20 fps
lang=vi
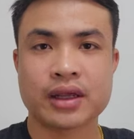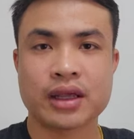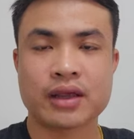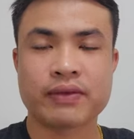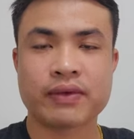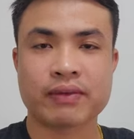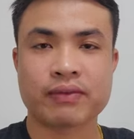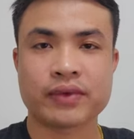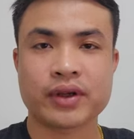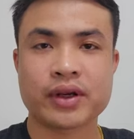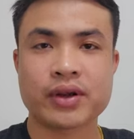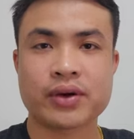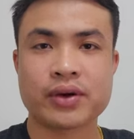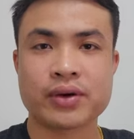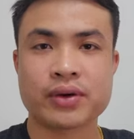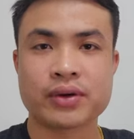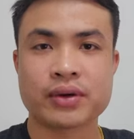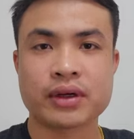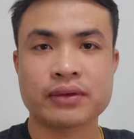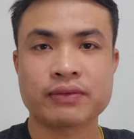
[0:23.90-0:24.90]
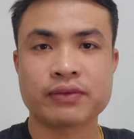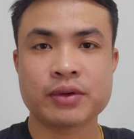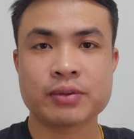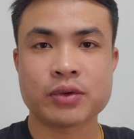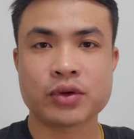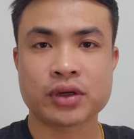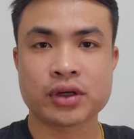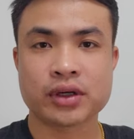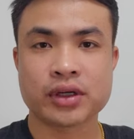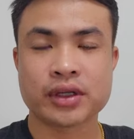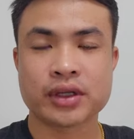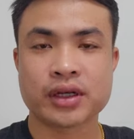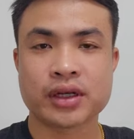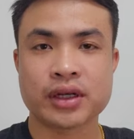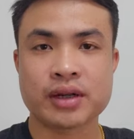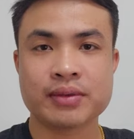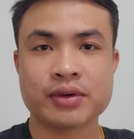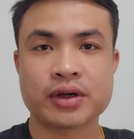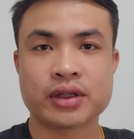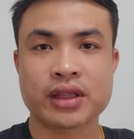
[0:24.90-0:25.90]
Hy vọng video hữu ích với mọi người
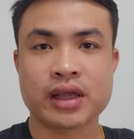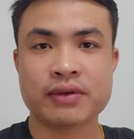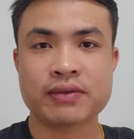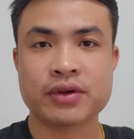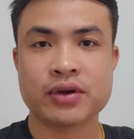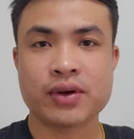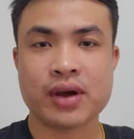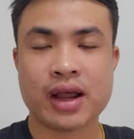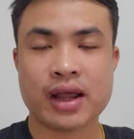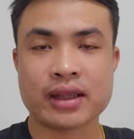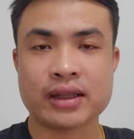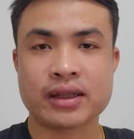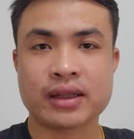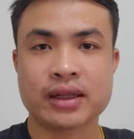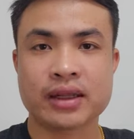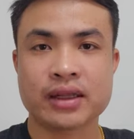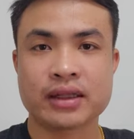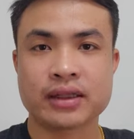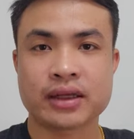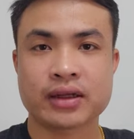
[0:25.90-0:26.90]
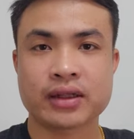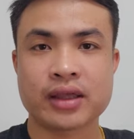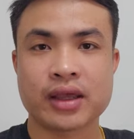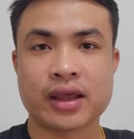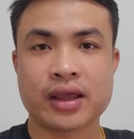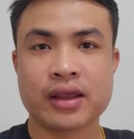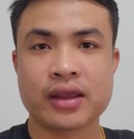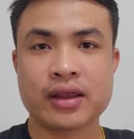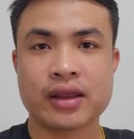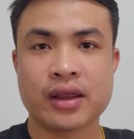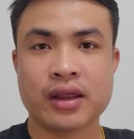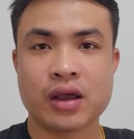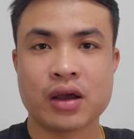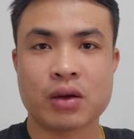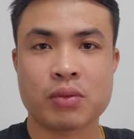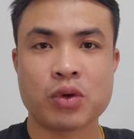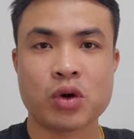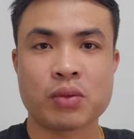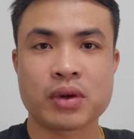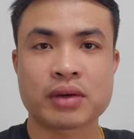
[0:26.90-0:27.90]
Nếu mọi người thấy video hay thì có thể
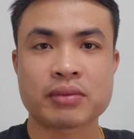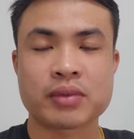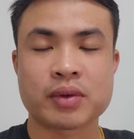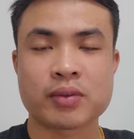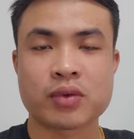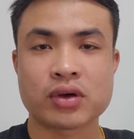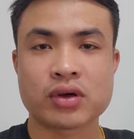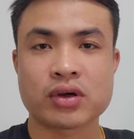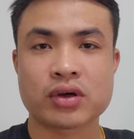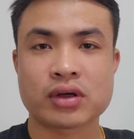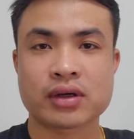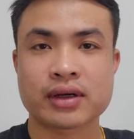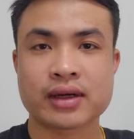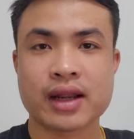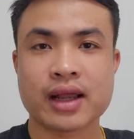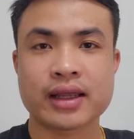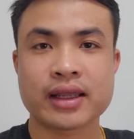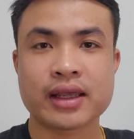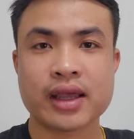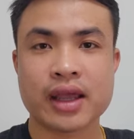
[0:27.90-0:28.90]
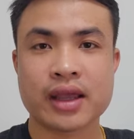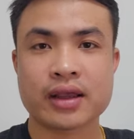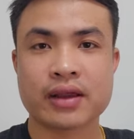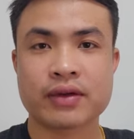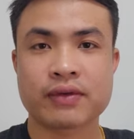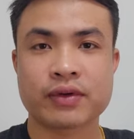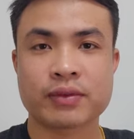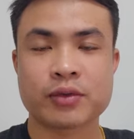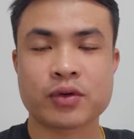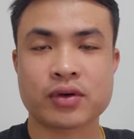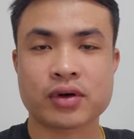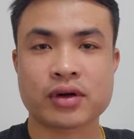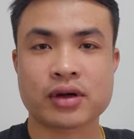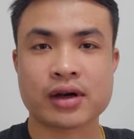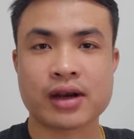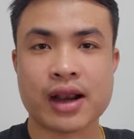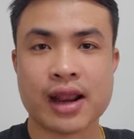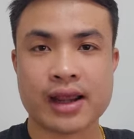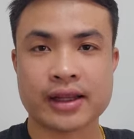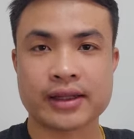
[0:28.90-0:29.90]
ủng hộ mình bằng một lượt đăng ký kênh và một lượt
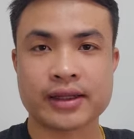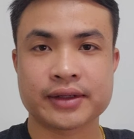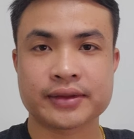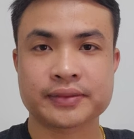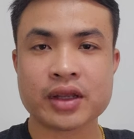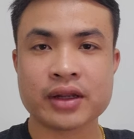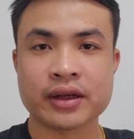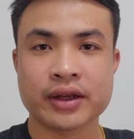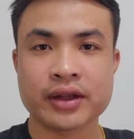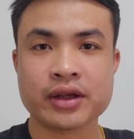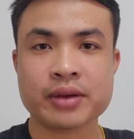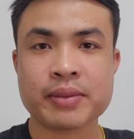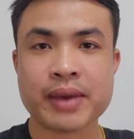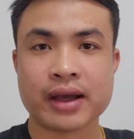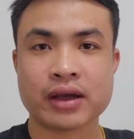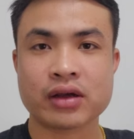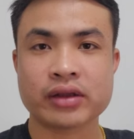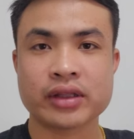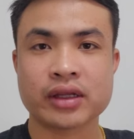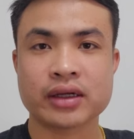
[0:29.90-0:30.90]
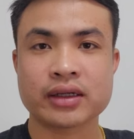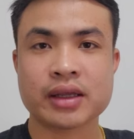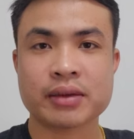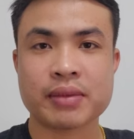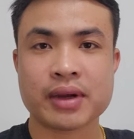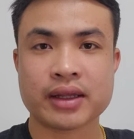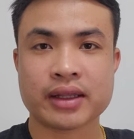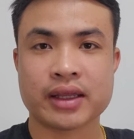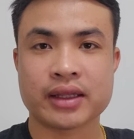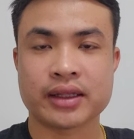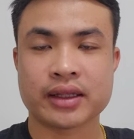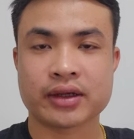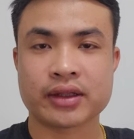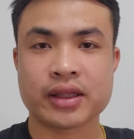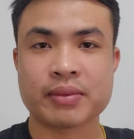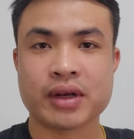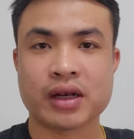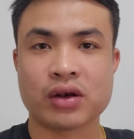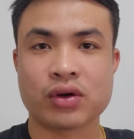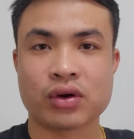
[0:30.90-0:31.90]
like Nếu các bạn có những cái thắc mắc gì thì có
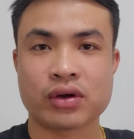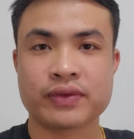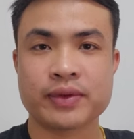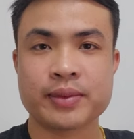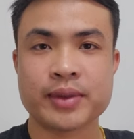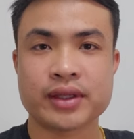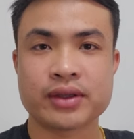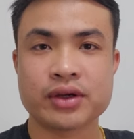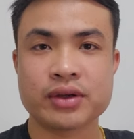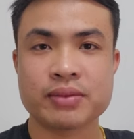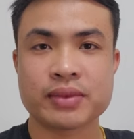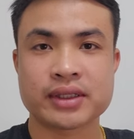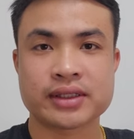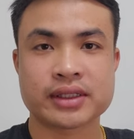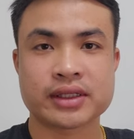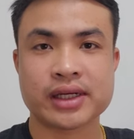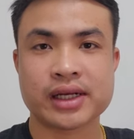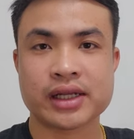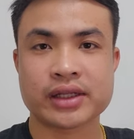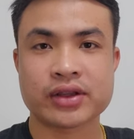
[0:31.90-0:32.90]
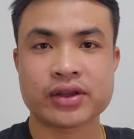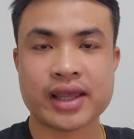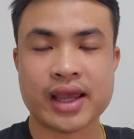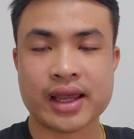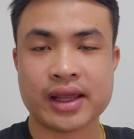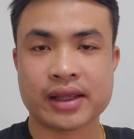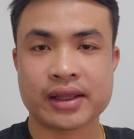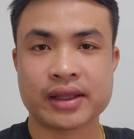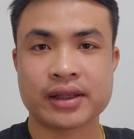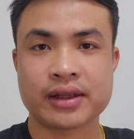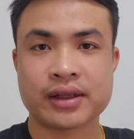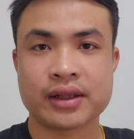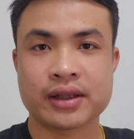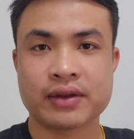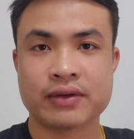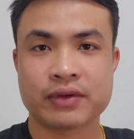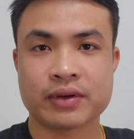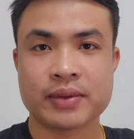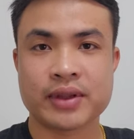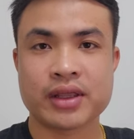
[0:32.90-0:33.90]
thể bình luận ở phía bên dưới mình sẽ trả lời cho nhé
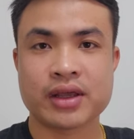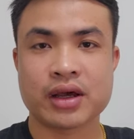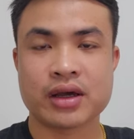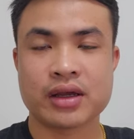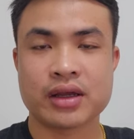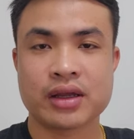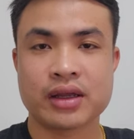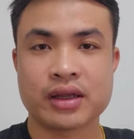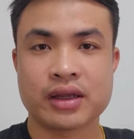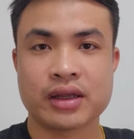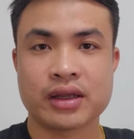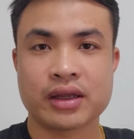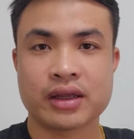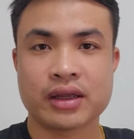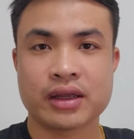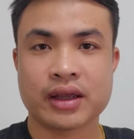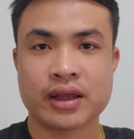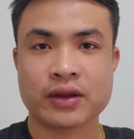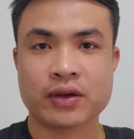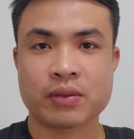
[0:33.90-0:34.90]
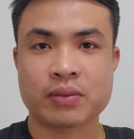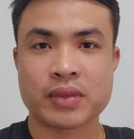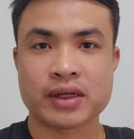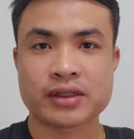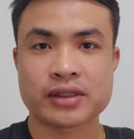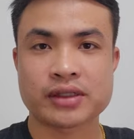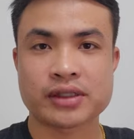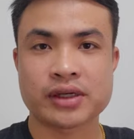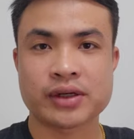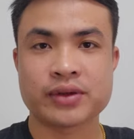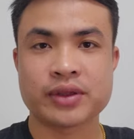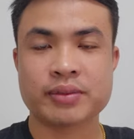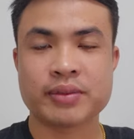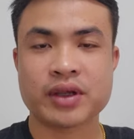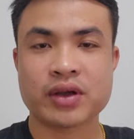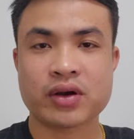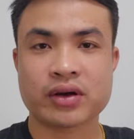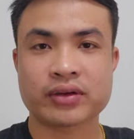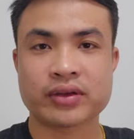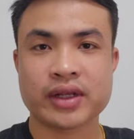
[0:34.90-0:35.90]
Và bây giờ hãy cùng mình sở hữu những
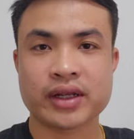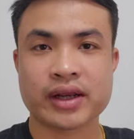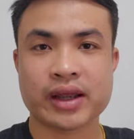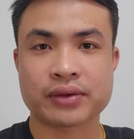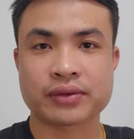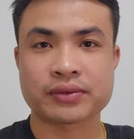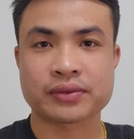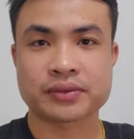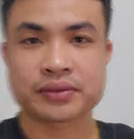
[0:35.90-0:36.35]
Bitcoin đầu tiên nào